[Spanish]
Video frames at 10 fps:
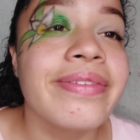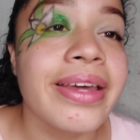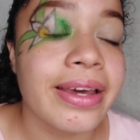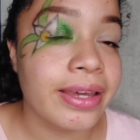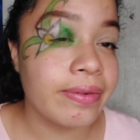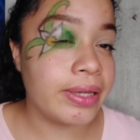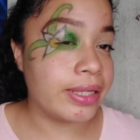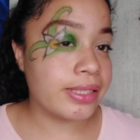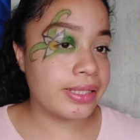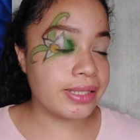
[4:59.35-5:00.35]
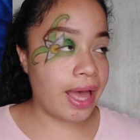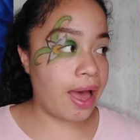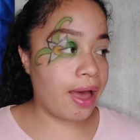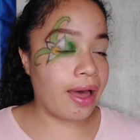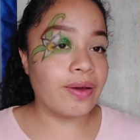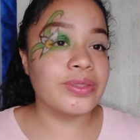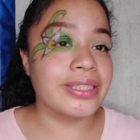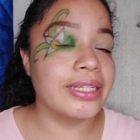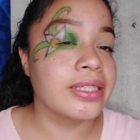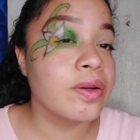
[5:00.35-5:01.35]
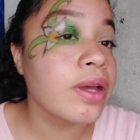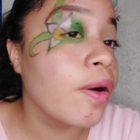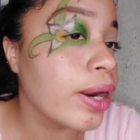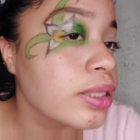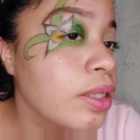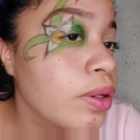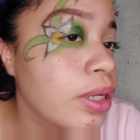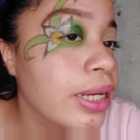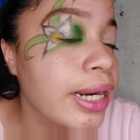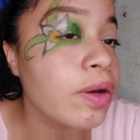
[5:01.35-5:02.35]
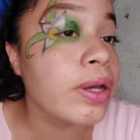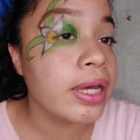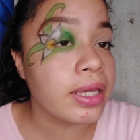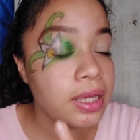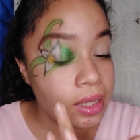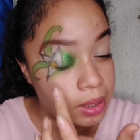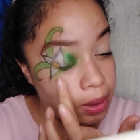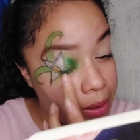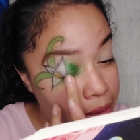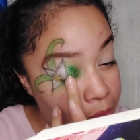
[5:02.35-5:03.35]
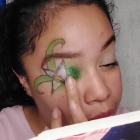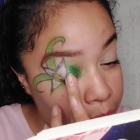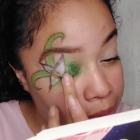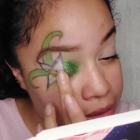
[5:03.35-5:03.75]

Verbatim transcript: Vean qué belleza a ustedes? Creo, ahora se, creo que aquí, eh, cuando me